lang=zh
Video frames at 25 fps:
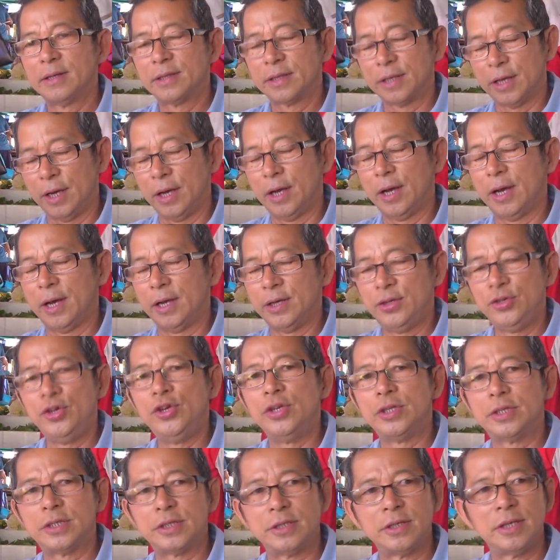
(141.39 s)
的
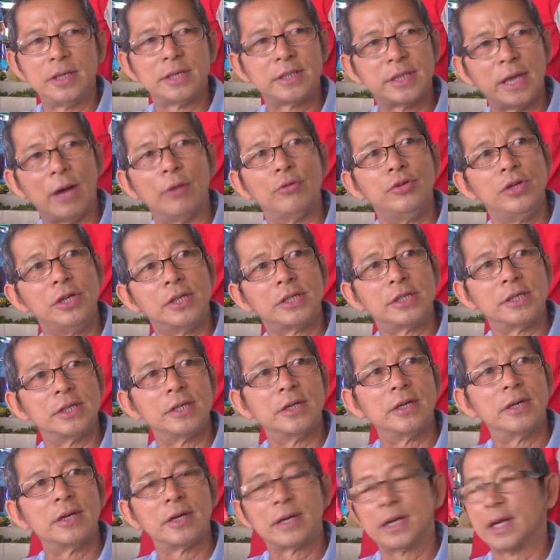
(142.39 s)
玉子、小玉
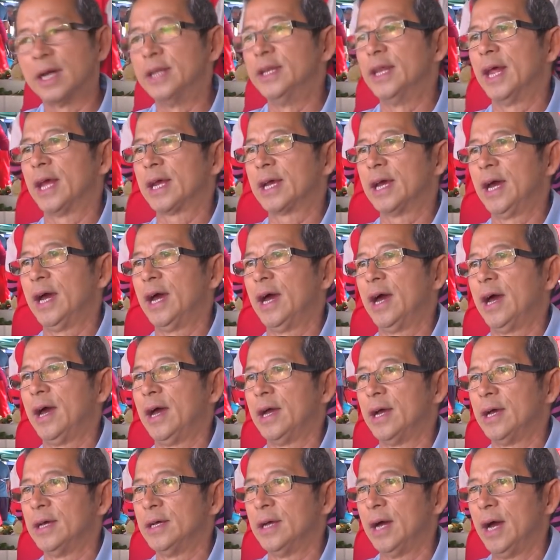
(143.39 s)
子跟那
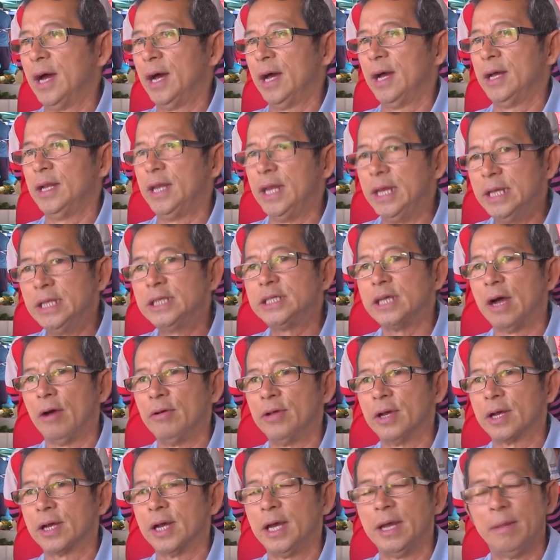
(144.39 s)
个呃菱角
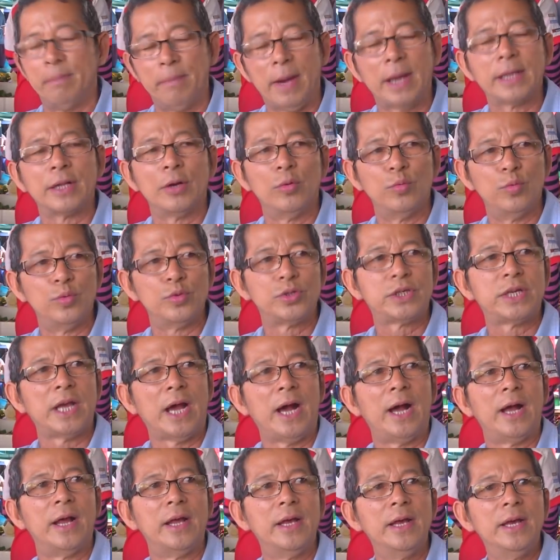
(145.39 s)
也可以卖的五
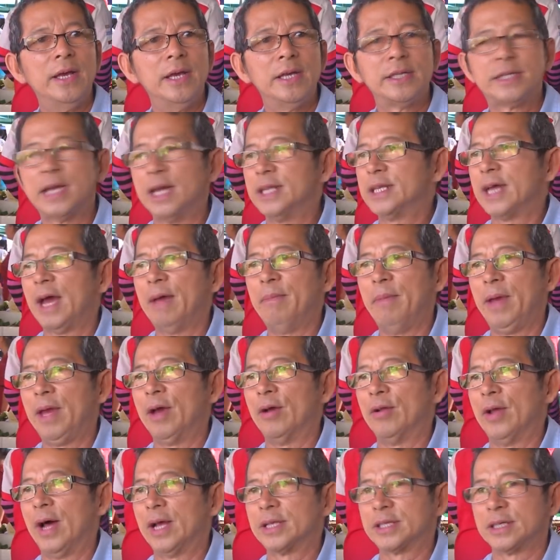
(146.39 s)
箱，现在没
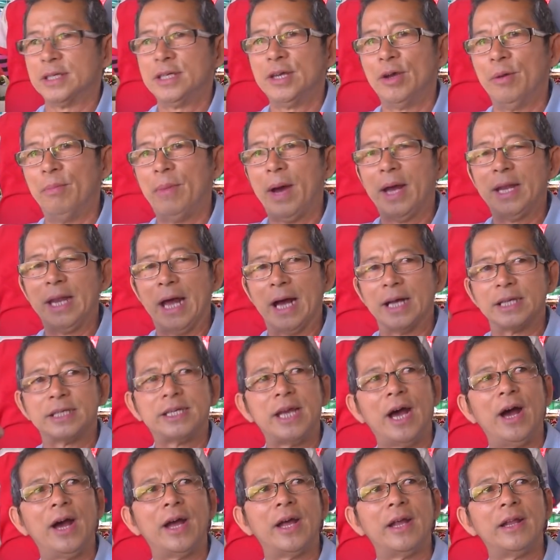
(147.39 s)
有了，只有卖两
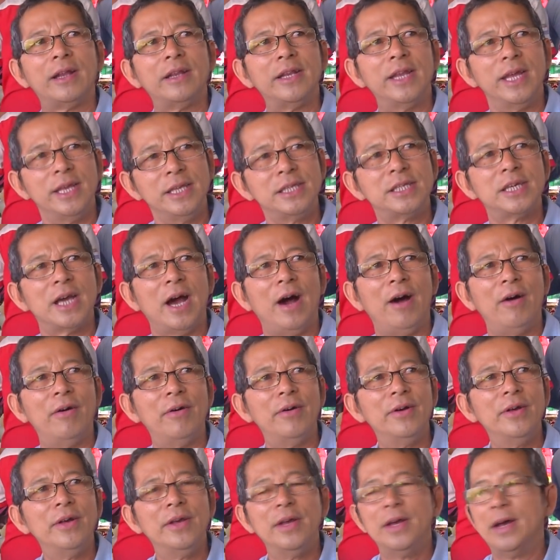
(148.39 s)
箱菱角，
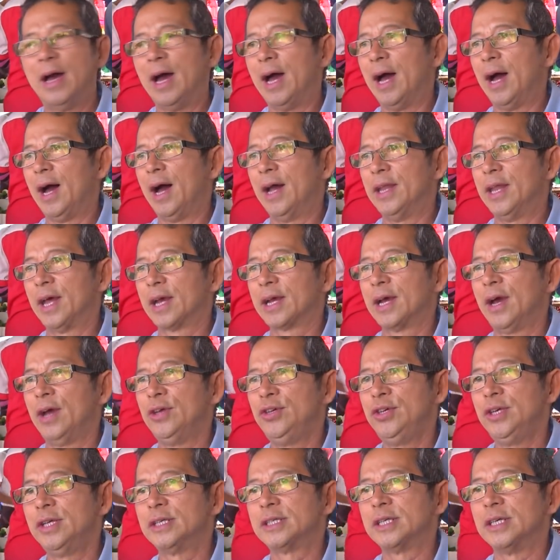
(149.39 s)
啊那个
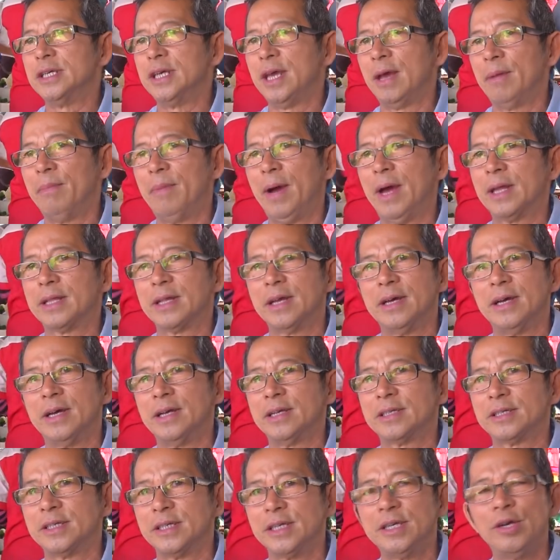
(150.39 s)
玉子也卖
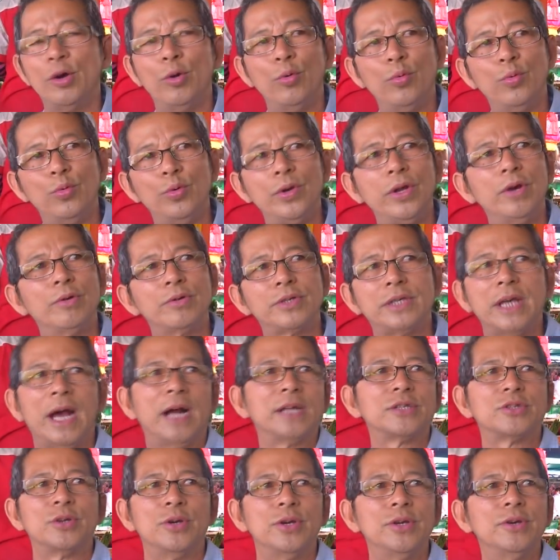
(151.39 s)
的只有五六
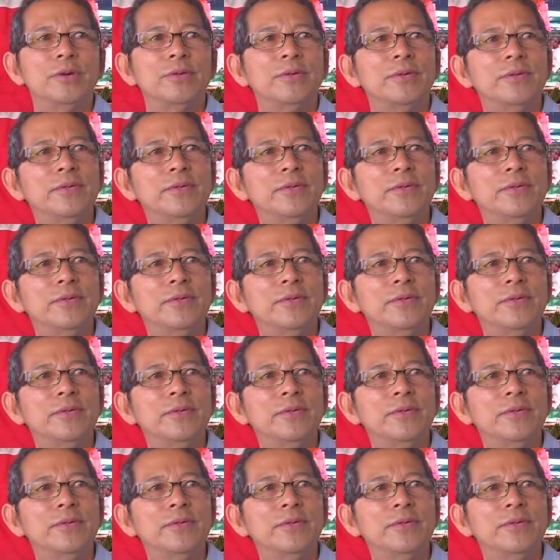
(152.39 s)
箱左右。